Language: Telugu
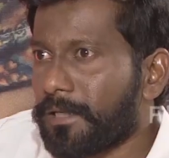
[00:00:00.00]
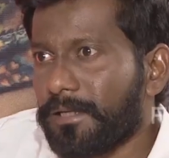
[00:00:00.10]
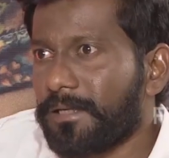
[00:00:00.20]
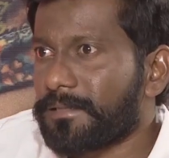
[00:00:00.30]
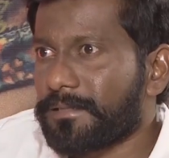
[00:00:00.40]

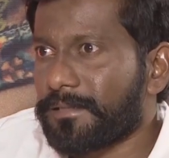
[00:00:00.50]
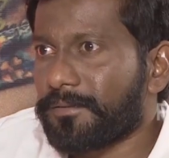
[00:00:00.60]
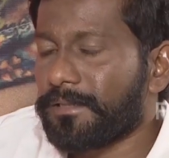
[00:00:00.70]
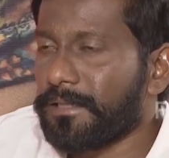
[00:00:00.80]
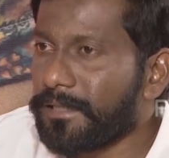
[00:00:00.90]
ఆయన ఏడ్
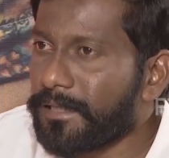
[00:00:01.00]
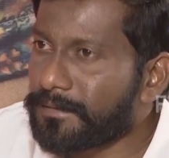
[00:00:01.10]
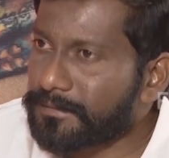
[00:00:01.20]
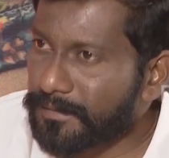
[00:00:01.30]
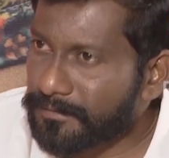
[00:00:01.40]
చేశాడు నేను
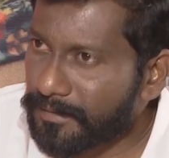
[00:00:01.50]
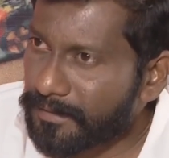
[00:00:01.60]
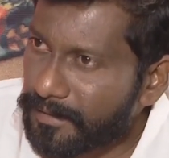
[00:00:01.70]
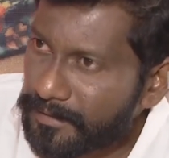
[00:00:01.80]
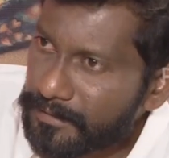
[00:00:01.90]
ఏడ్ చేస్తా
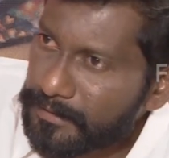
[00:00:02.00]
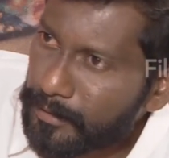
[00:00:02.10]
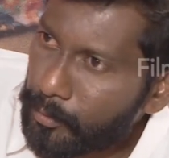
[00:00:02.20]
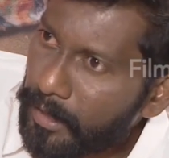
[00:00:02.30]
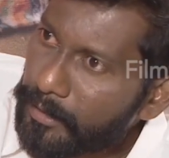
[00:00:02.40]
నేరేషన్
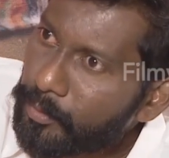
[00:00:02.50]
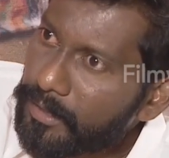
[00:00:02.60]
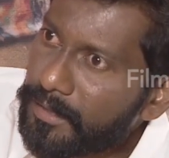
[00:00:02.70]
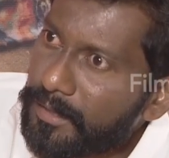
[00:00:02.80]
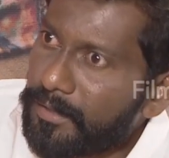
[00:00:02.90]
ఇచ్చాను ఆయన కూడా